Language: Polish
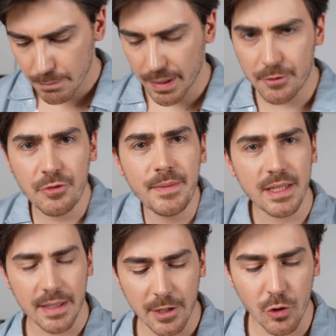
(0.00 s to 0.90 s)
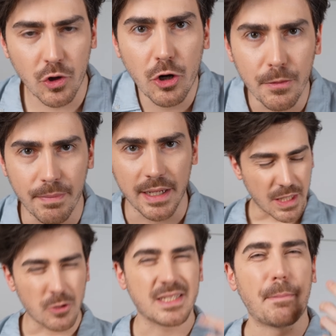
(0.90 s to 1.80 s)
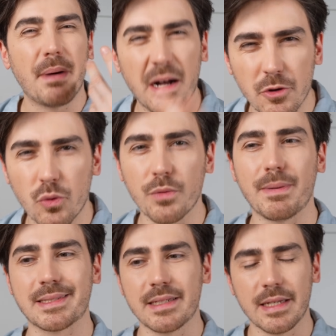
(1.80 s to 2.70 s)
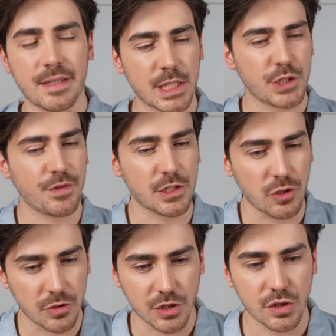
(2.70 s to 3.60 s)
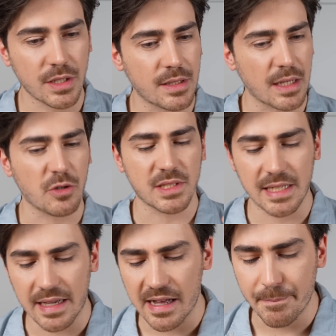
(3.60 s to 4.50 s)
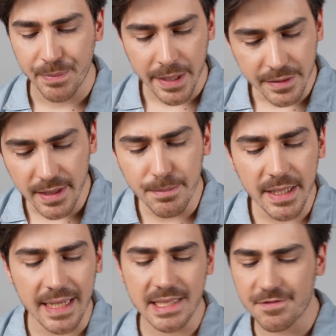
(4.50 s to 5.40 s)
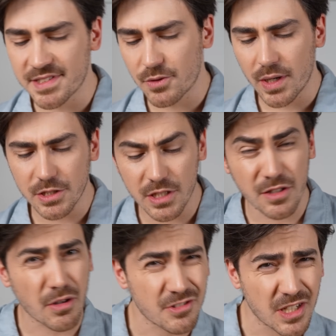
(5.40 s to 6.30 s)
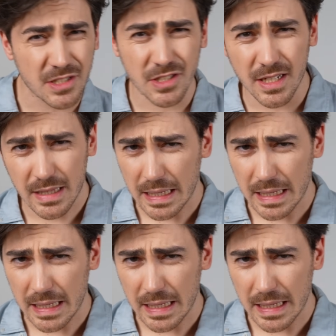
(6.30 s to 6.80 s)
Brakuje mi takiego kopa, tego zapachu bazylii, tej świeżości, tego sera. Niby jest w składzie troszeczkę